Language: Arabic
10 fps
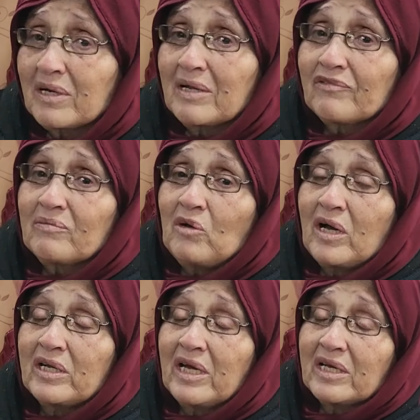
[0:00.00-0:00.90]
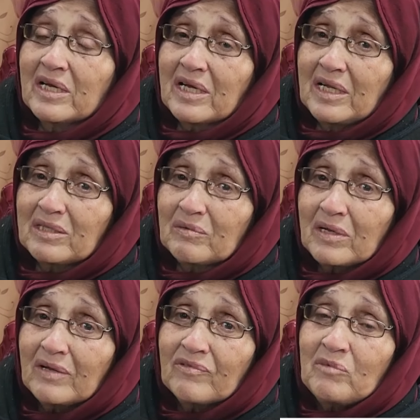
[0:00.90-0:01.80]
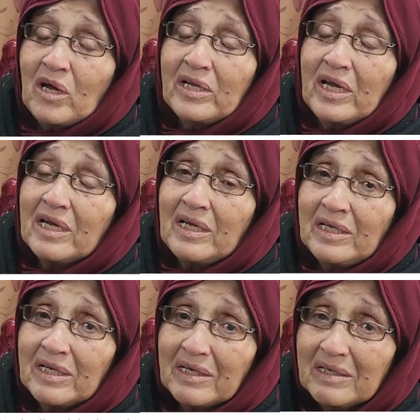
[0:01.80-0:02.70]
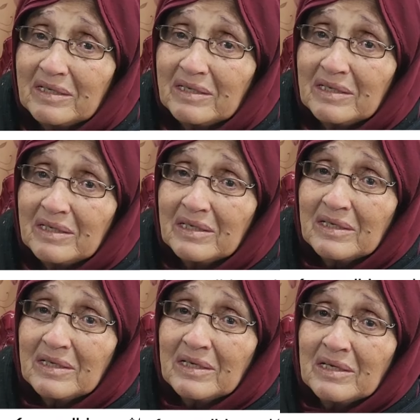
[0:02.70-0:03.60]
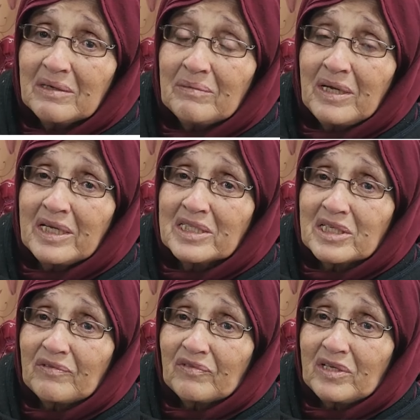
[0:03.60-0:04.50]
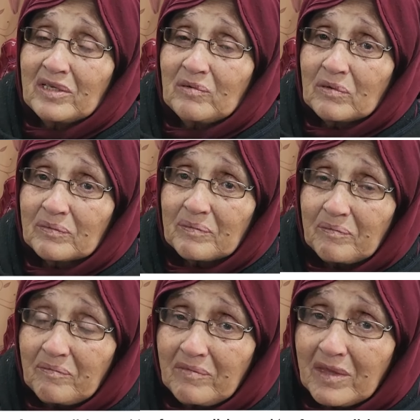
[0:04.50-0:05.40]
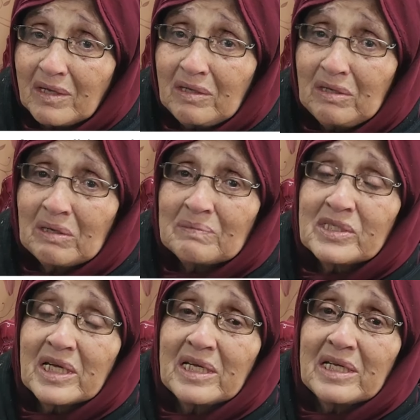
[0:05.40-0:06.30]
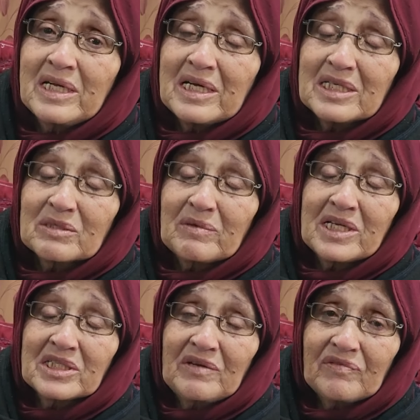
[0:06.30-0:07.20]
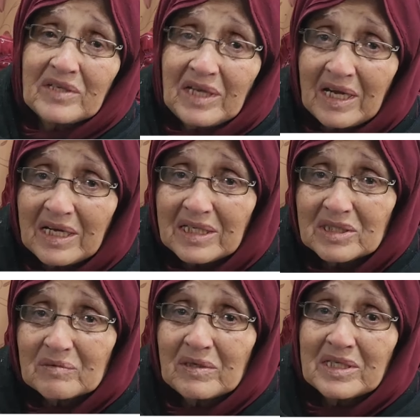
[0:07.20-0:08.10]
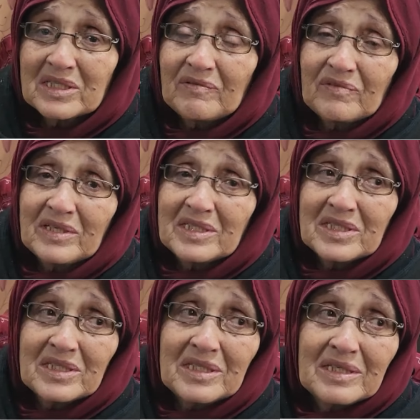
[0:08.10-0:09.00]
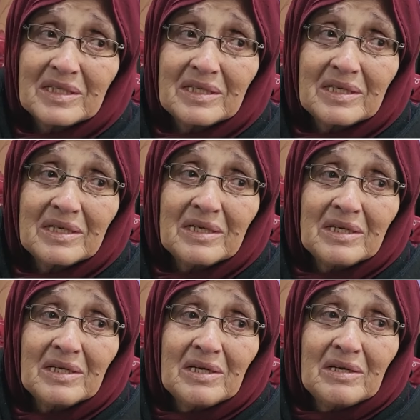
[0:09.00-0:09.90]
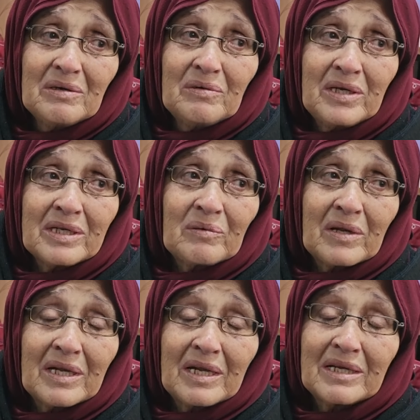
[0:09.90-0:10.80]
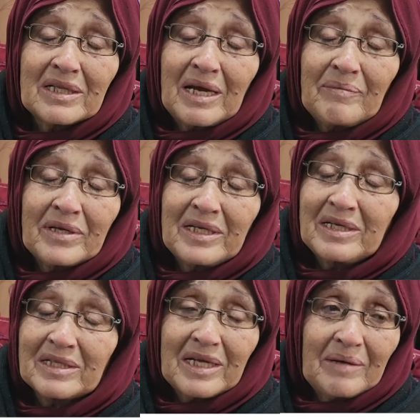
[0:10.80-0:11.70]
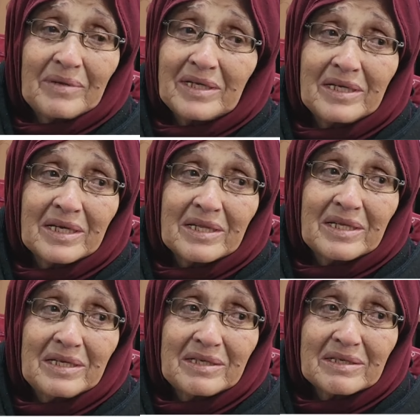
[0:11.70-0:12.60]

في معاناة يا خالتي والله في معاناة احنا ما احنا شايفين يوم زي الناس ولا شايفين حاجة ولا شايفين شيء احنا والله تعبانين تعبانين كثير